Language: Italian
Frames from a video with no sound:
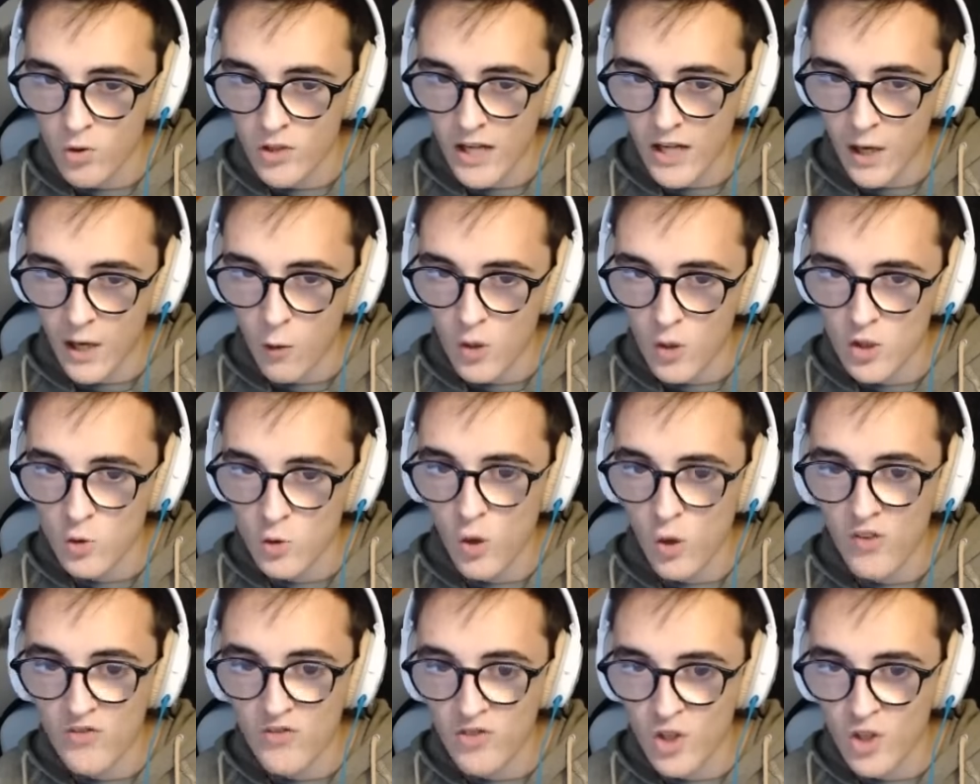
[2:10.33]
a questo
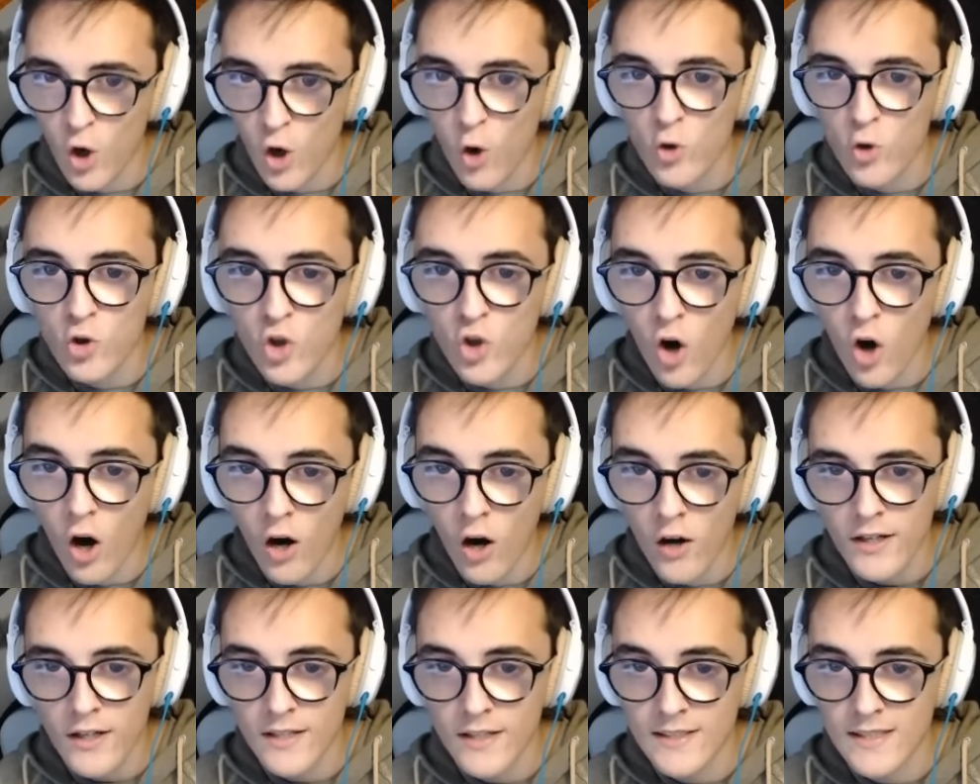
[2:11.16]
affronto
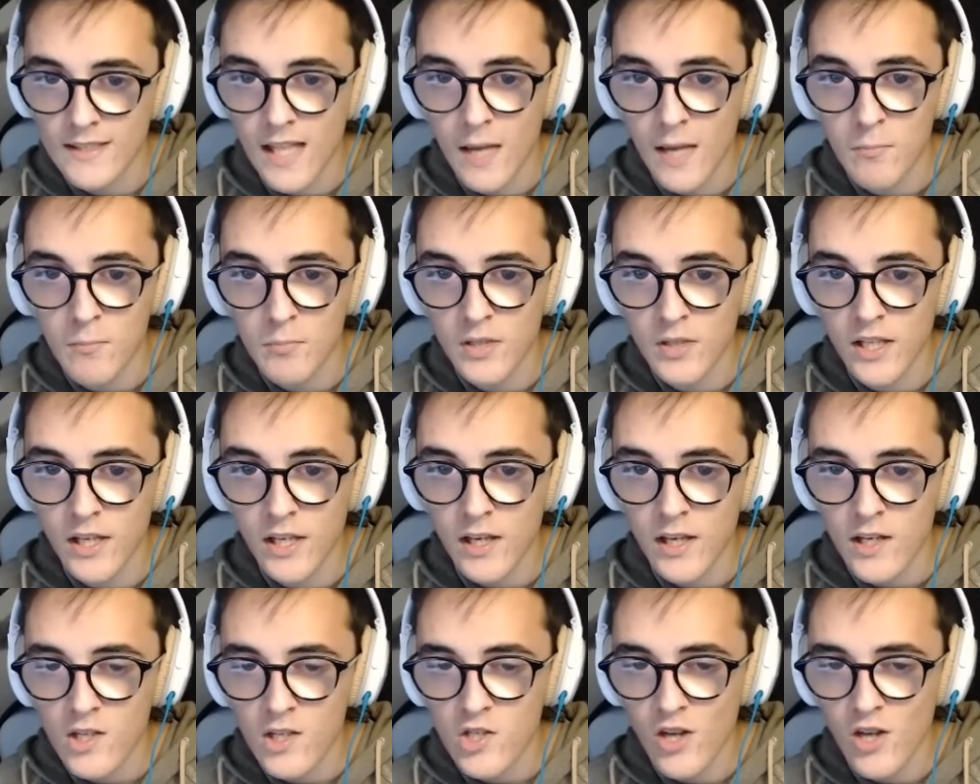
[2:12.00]
che Stepri
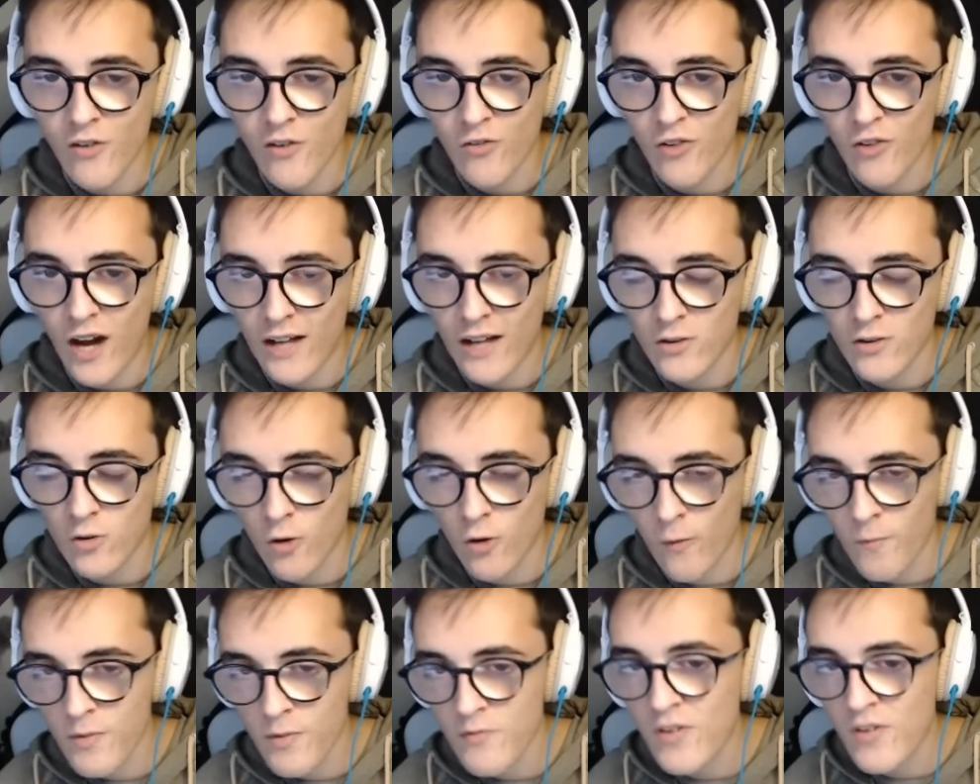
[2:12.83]
ci ha
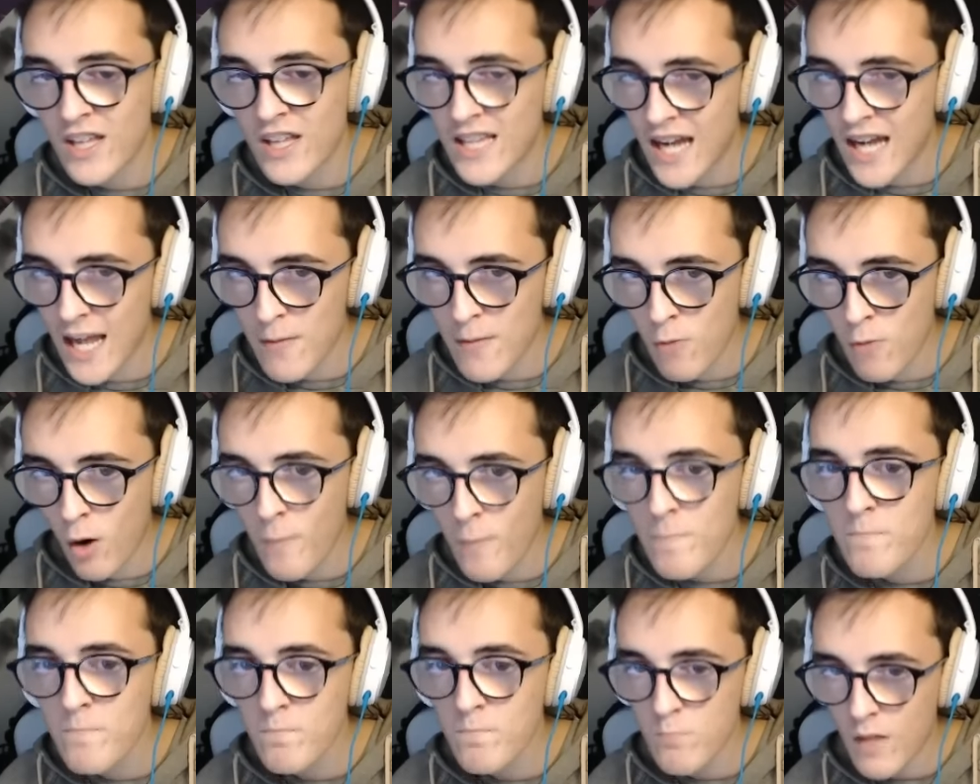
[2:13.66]
fatto. Vedremo
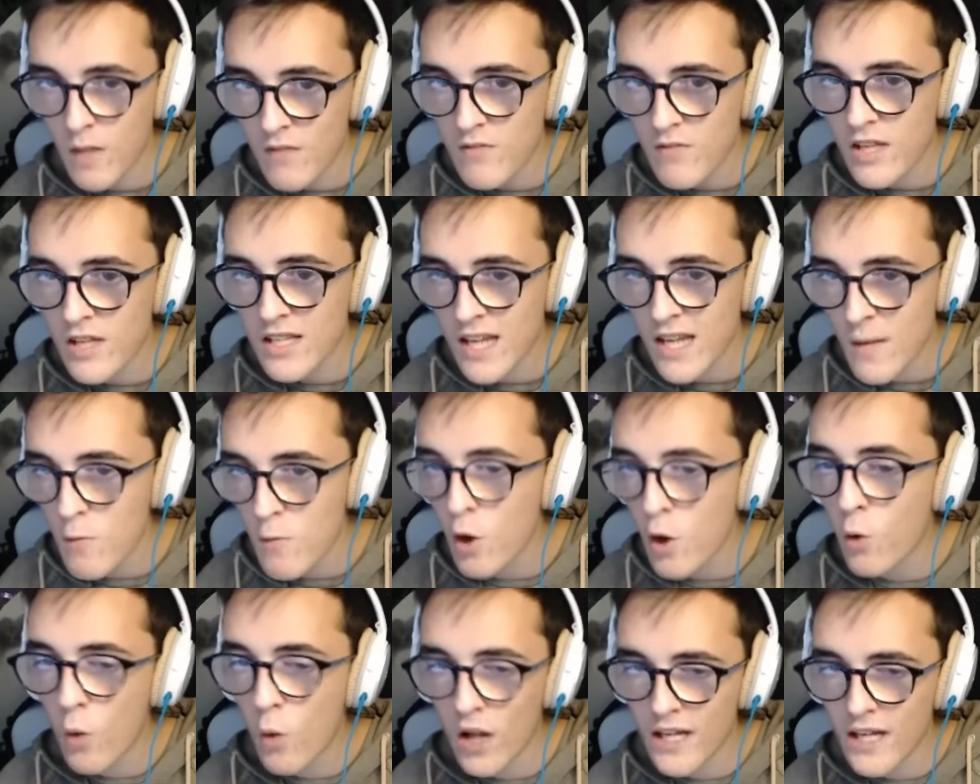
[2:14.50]
vedremo
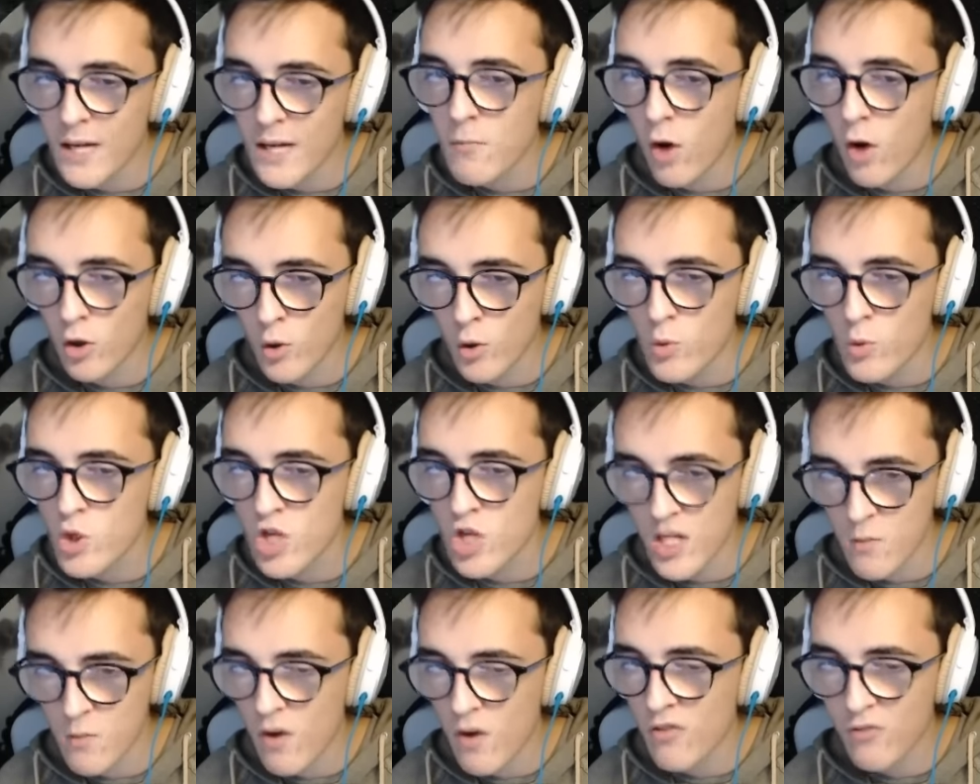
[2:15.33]
in qualche modo
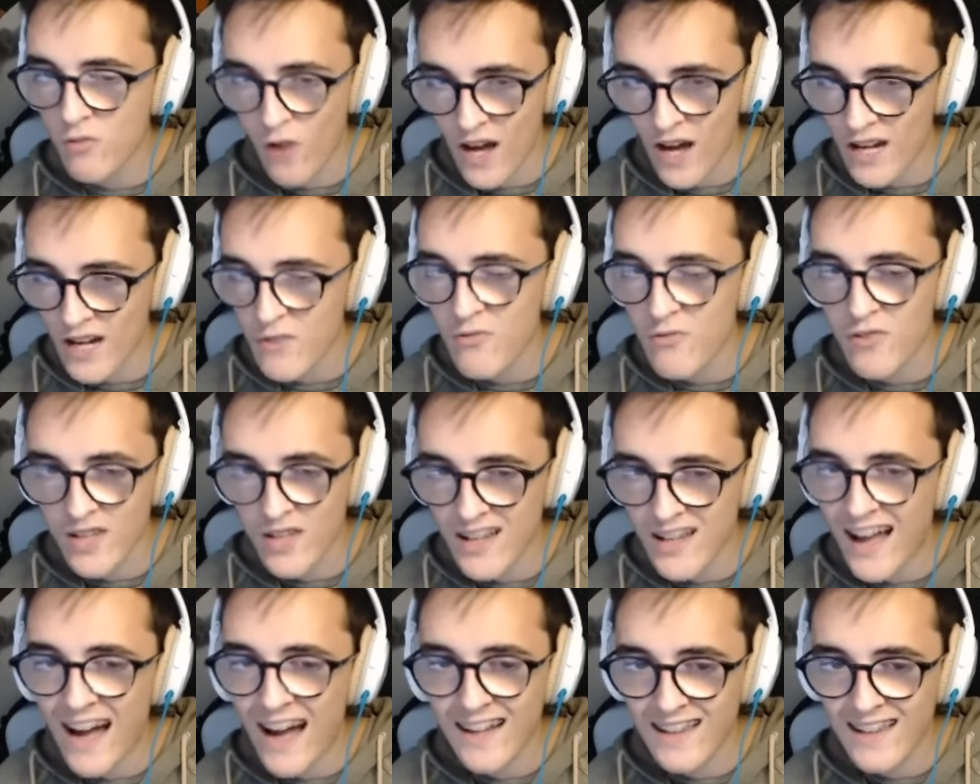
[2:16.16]
riusciremo a fare.
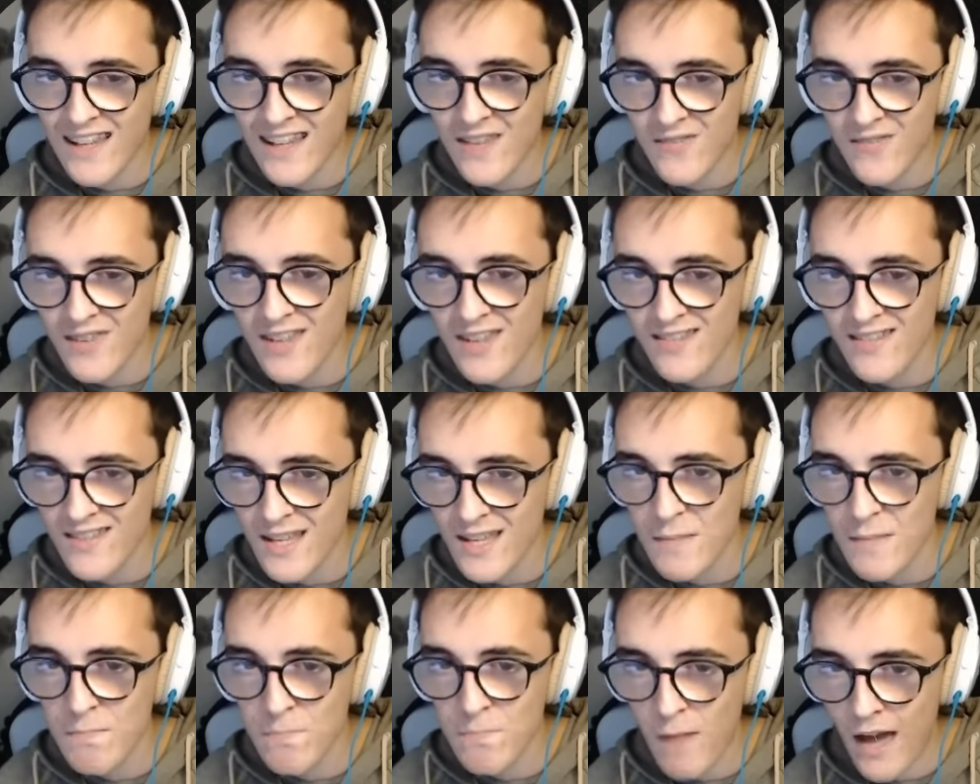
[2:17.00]
Fidatevi
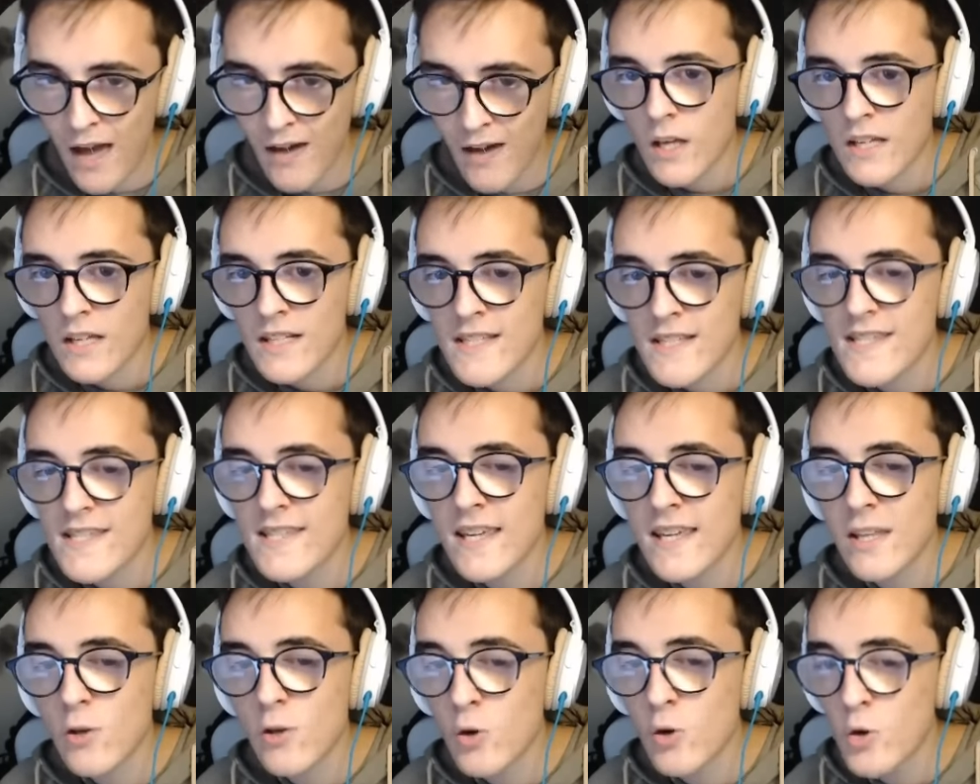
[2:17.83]
di me.
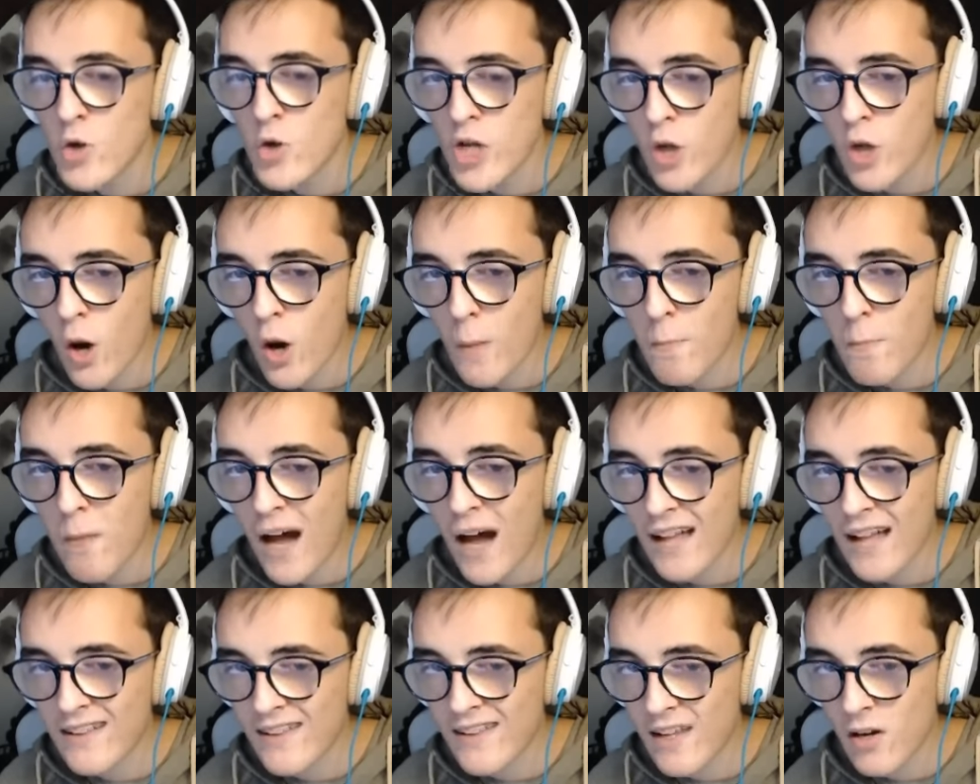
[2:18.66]
Se non riuscirò a
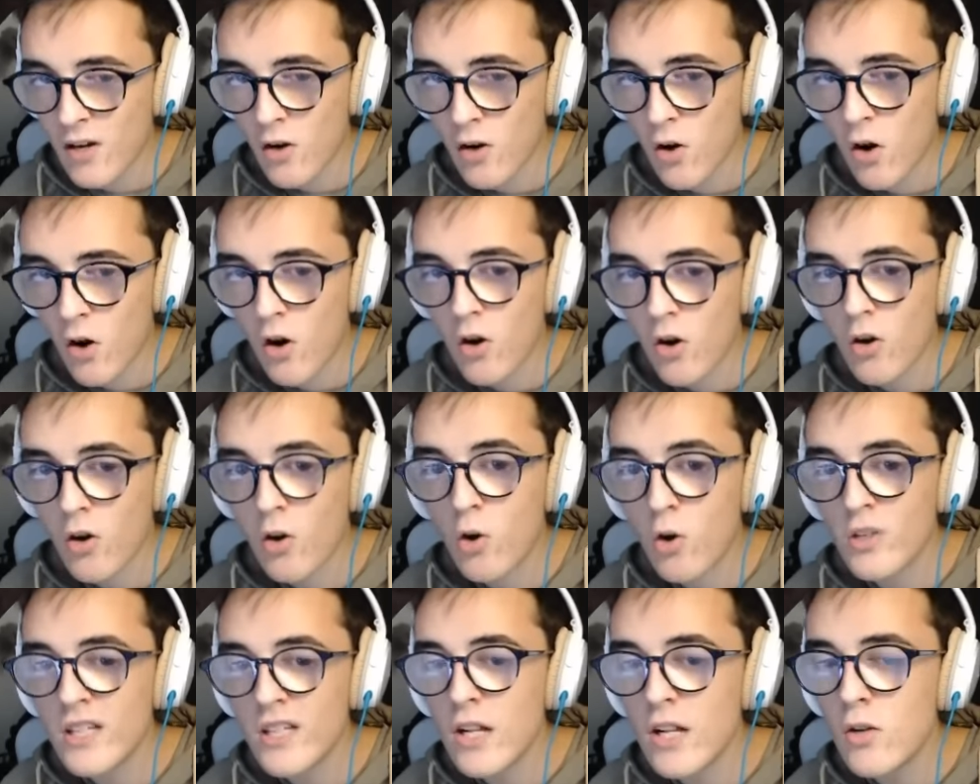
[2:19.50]
batterlo
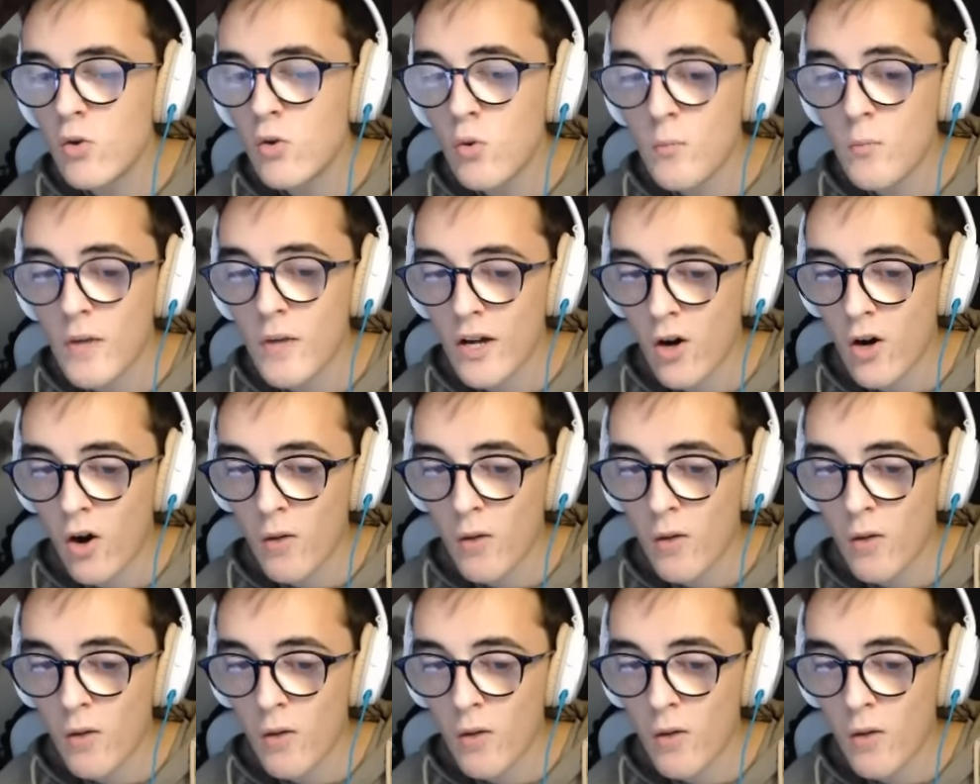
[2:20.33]
con il numero,